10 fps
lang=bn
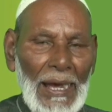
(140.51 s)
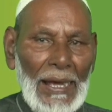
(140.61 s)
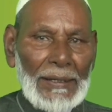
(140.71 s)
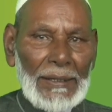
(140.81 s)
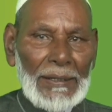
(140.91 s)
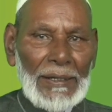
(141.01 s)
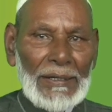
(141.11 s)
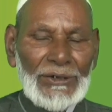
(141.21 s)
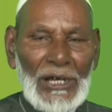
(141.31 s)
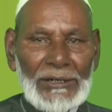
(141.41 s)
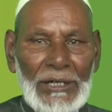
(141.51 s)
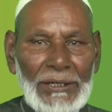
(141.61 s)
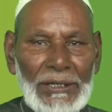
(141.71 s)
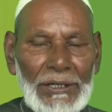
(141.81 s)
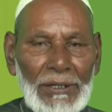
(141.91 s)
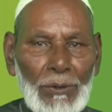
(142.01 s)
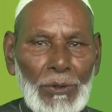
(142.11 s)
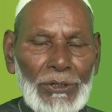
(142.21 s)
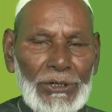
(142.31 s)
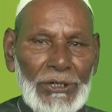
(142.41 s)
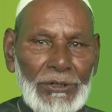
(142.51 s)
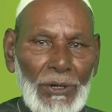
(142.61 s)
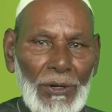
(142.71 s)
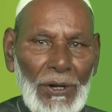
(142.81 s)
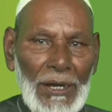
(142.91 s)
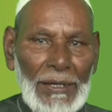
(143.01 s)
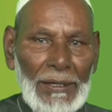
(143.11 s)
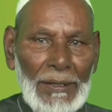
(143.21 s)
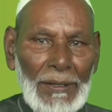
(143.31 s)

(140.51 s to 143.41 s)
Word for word: আর এই জালসাটি অনুষ্ঠিত হয়